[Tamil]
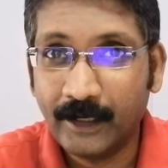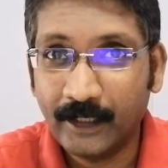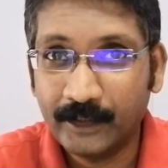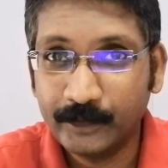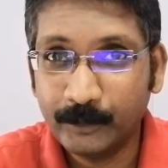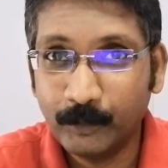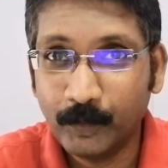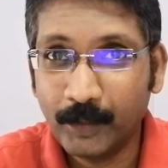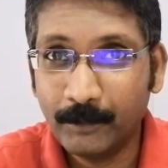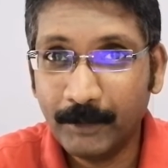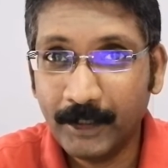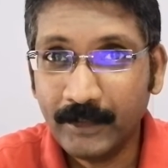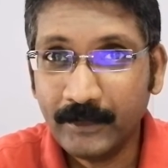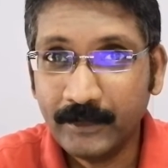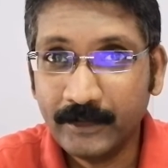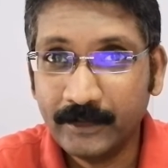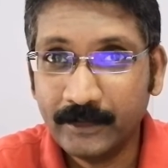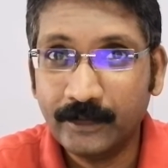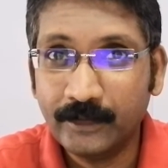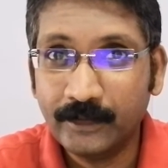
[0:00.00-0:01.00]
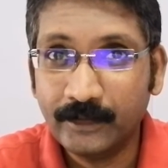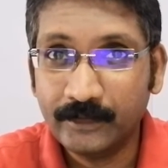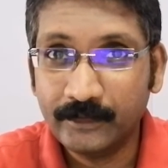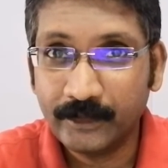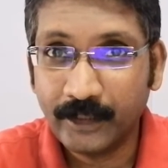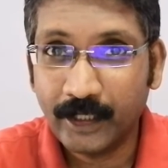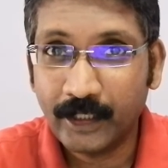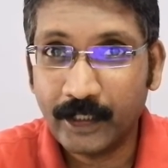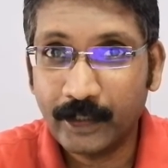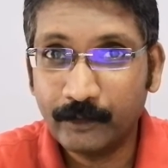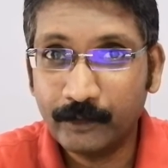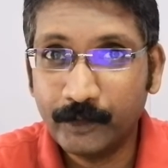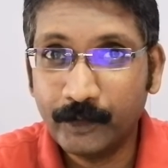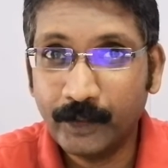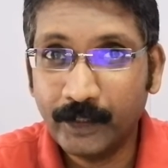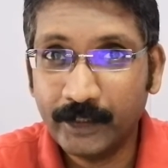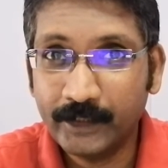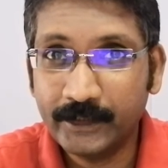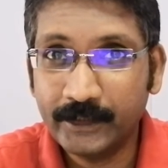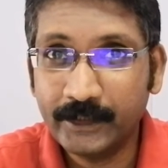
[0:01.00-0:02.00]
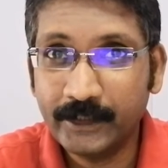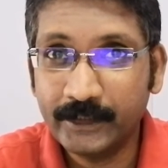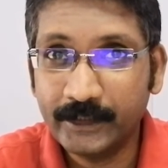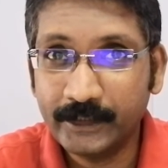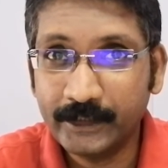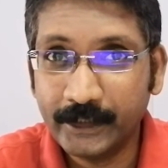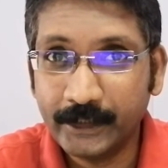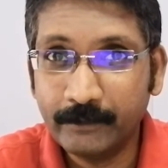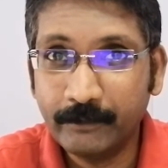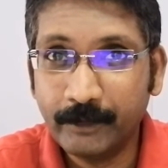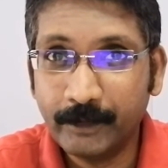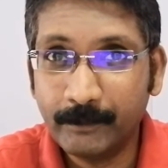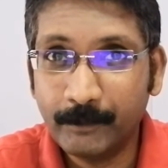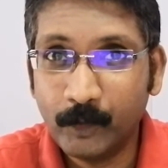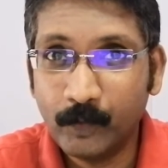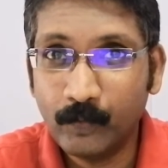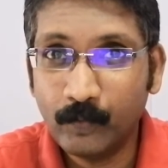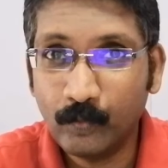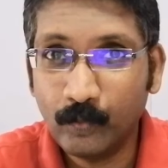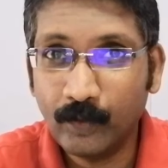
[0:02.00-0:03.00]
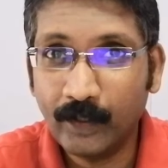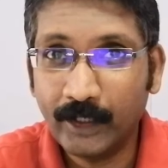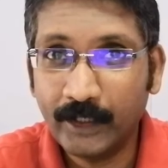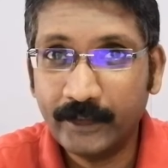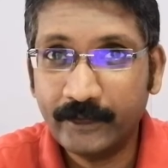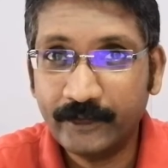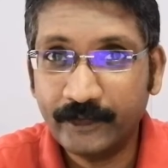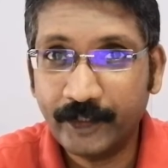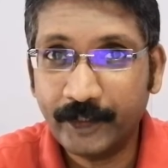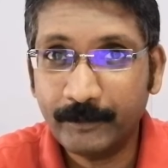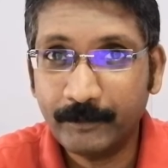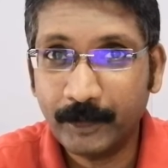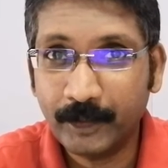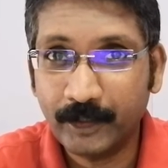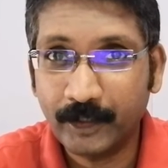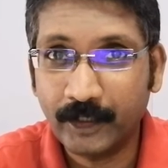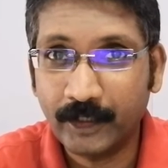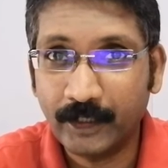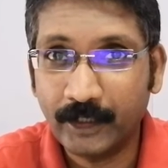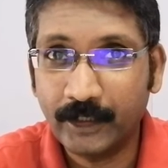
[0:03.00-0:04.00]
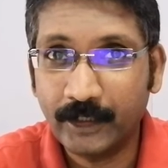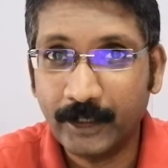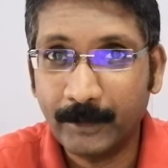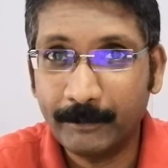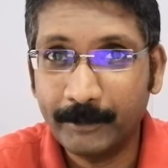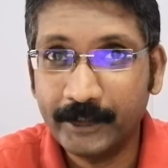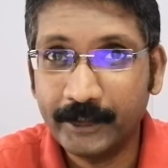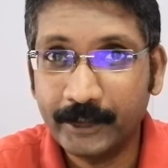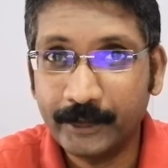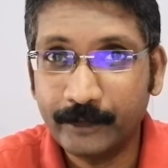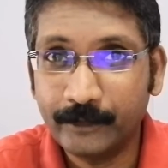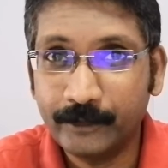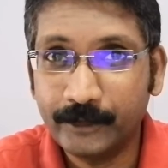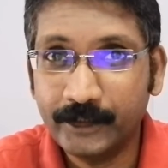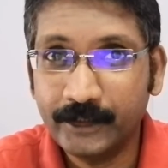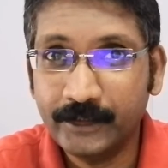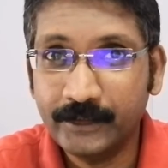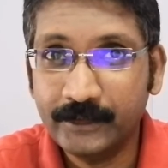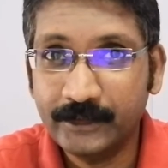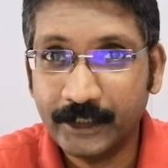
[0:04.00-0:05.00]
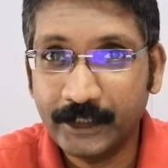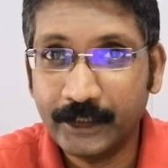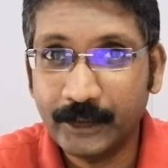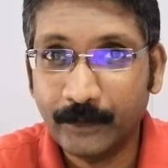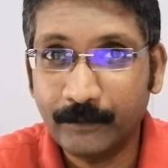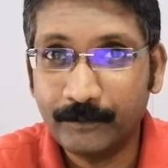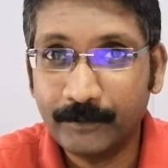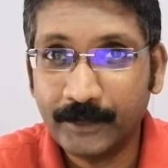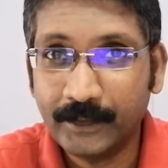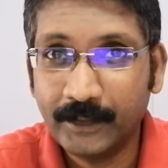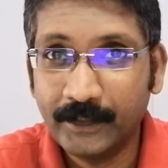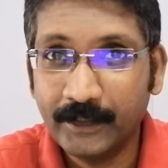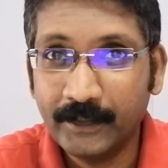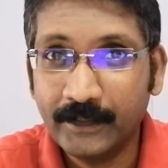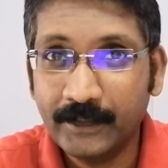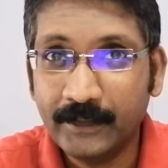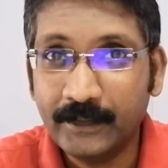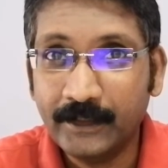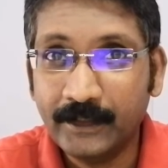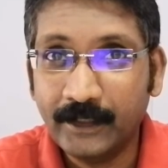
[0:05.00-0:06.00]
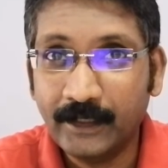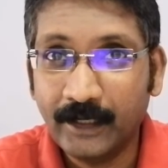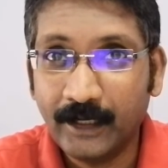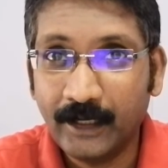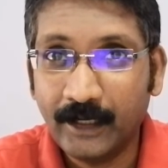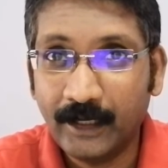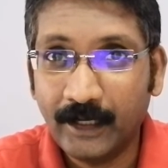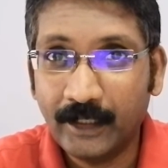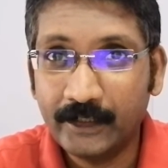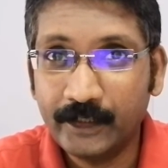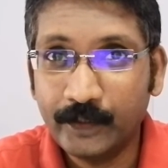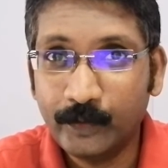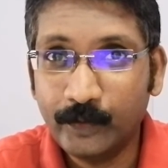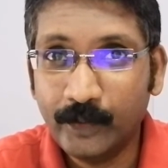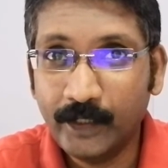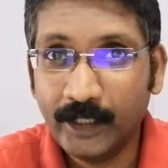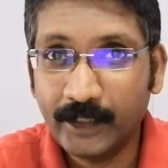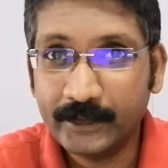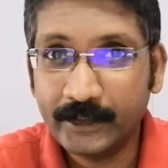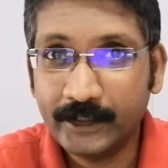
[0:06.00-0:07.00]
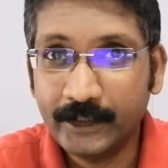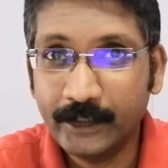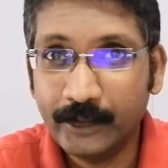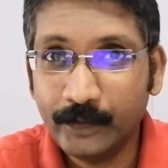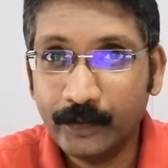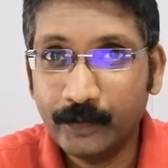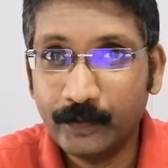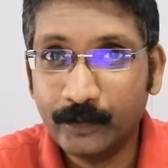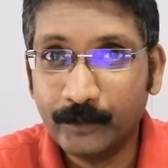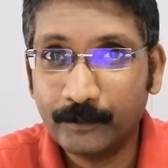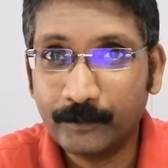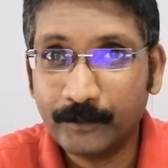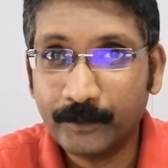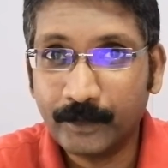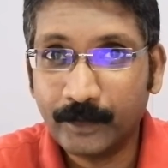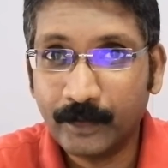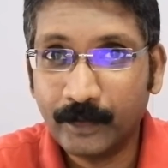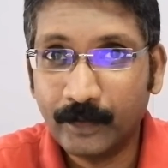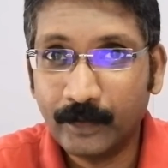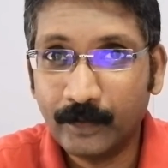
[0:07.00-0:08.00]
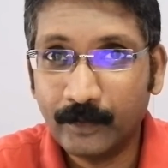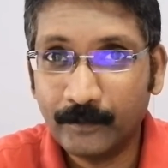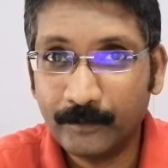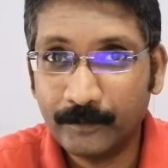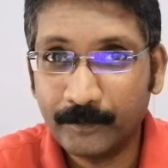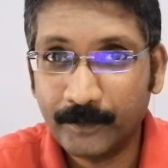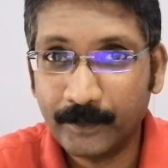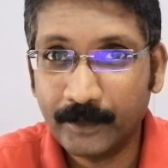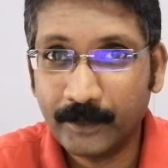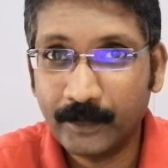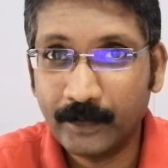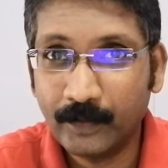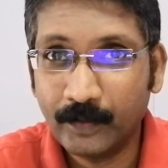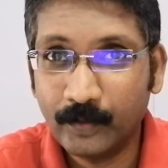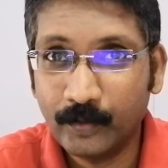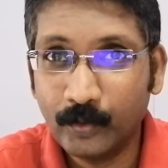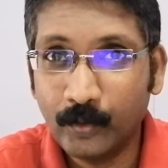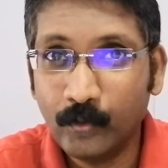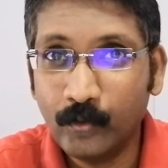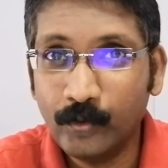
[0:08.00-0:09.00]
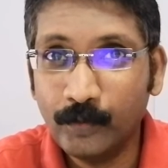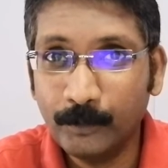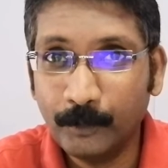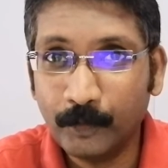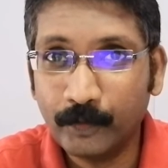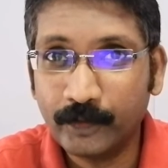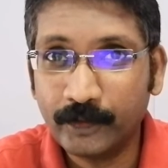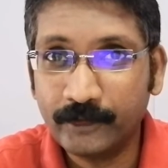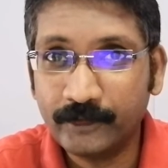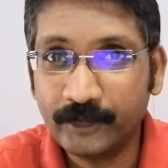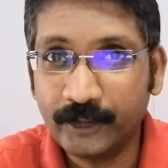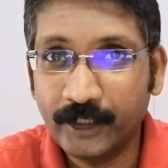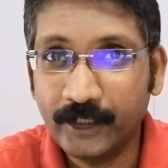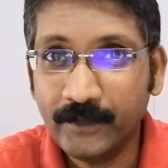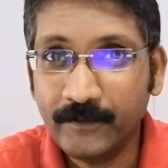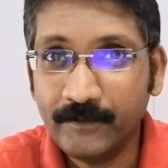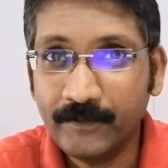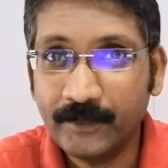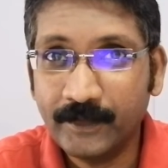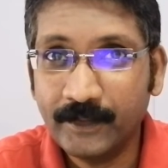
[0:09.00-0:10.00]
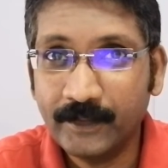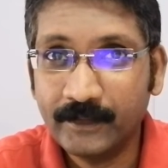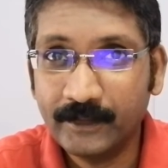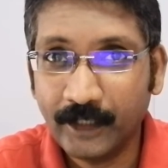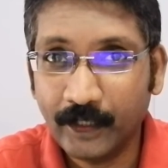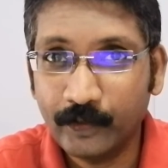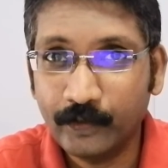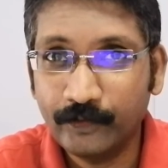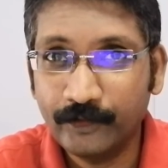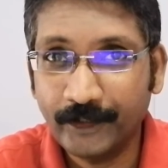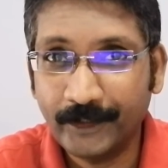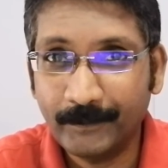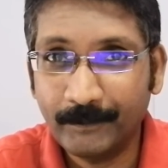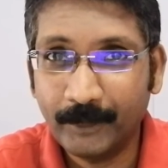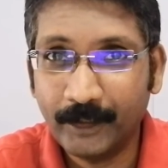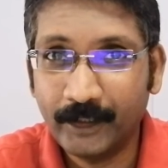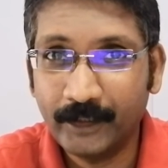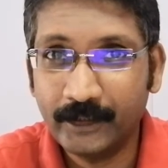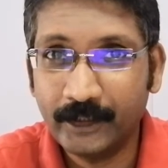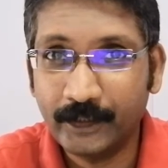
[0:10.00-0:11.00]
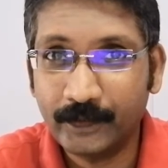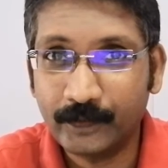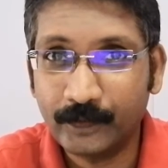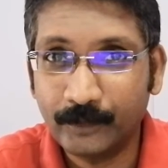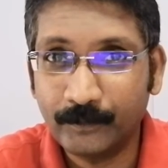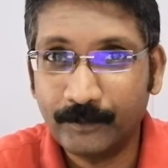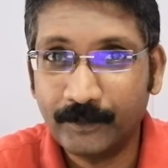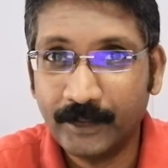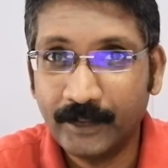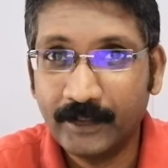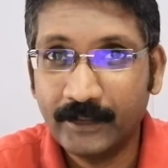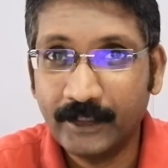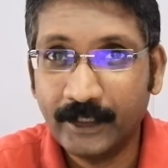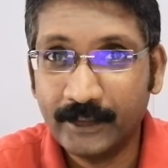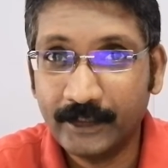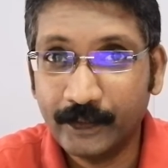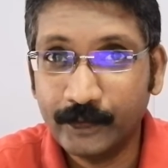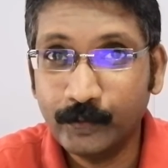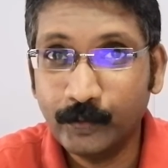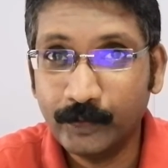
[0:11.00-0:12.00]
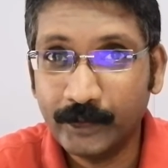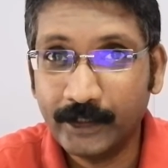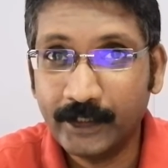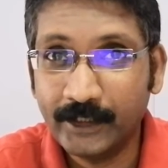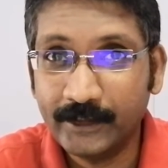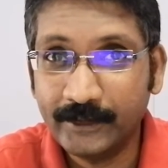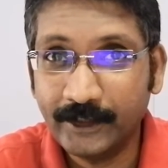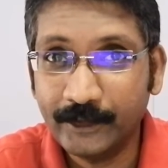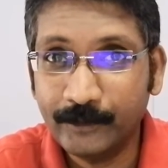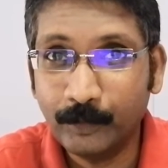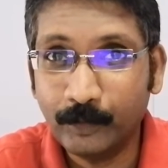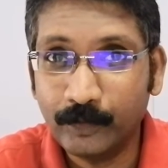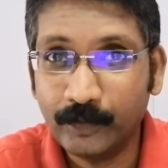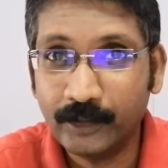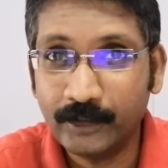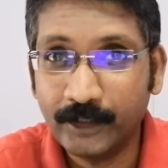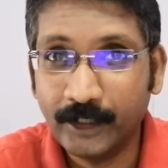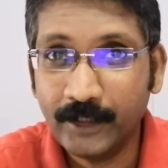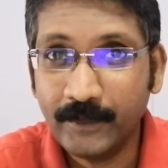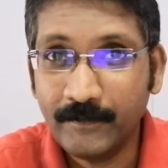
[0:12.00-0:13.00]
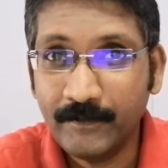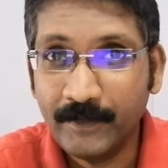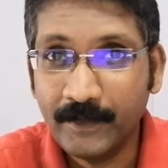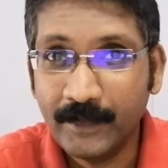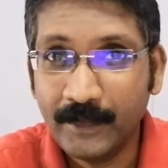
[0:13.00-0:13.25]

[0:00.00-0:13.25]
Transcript: அது மூலமாக யாராவதோ அல்லது எந்த நிறுவனமோ உங்களை ட்ராக் பண்ணுறாங்களா அப்படிங்கிறது வந்து தெரியும் அதில் உள்ள அத்தனையிலையும் நோன்னு போட்டிருந்துச்சுன்னா யாரும் ட்ராக் பண்ணலன்னு அர்த்தம் ஏதாவது ஒரு இடத்துல எஸ் போட்டிருந்தா